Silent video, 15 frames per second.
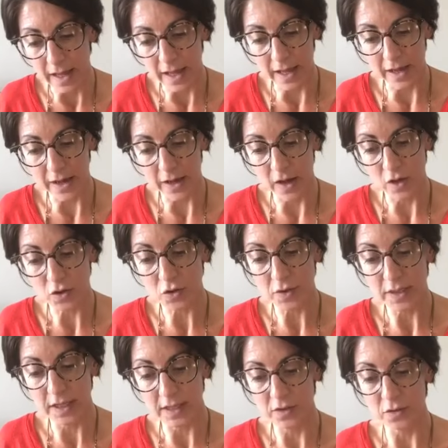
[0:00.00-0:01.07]

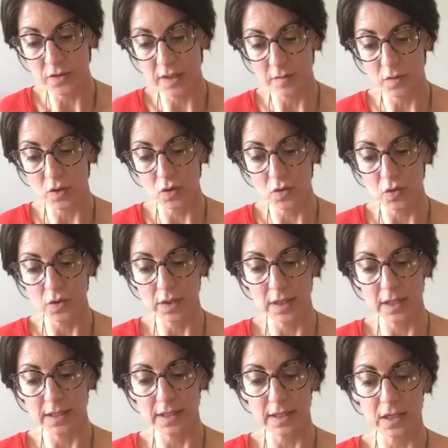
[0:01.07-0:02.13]
ensuite, la deuxième chose,
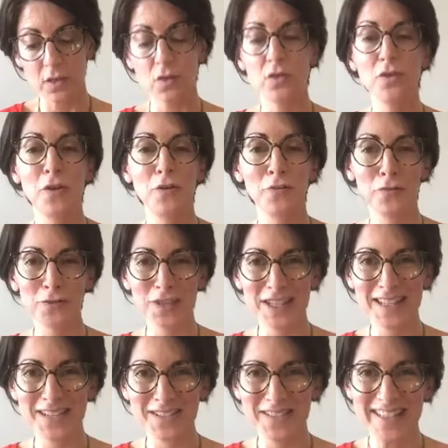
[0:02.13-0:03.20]
c'est que dans votre
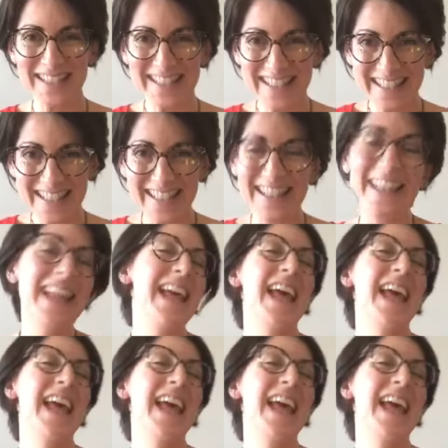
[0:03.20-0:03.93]
identité,